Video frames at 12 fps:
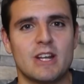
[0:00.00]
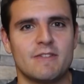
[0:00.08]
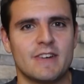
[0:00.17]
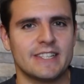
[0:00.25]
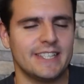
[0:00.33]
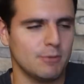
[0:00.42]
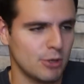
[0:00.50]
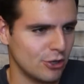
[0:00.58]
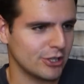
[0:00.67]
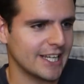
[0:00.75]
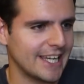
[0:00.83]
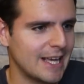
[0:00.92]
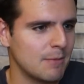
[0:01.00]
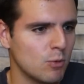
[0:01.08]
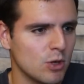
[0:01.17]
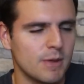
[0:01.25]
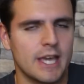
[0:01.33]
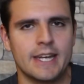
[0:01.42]
una frase, bueno, que queda
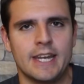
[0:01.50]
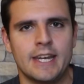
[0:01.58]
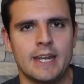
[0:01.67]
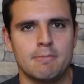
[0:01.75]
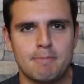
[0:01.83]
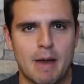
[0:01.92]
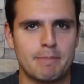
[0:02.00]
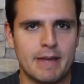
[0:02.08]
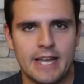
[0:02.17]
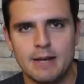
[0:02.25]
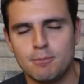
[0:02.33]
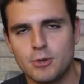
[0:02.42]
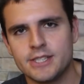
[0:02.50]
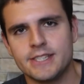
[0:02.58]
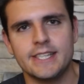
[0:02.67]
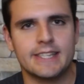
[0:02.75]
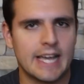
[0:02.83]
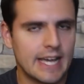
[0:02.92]
muy bien en, papel,
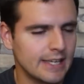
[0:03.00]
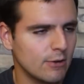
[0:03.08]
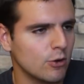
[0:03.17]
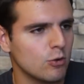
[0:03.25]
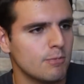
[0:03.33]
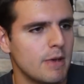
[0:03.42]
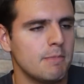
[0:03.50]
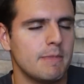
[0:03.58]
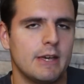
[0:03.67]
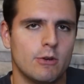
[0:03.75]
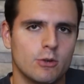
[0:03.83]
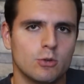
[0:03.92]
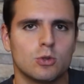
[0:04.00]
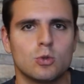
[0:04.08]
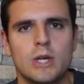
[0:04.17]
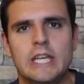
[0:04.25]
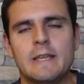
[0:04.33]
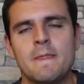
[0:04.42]
puestita, y o en un meme, o en un
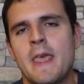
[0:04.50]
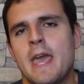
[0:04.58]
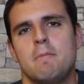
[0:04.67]
tweet,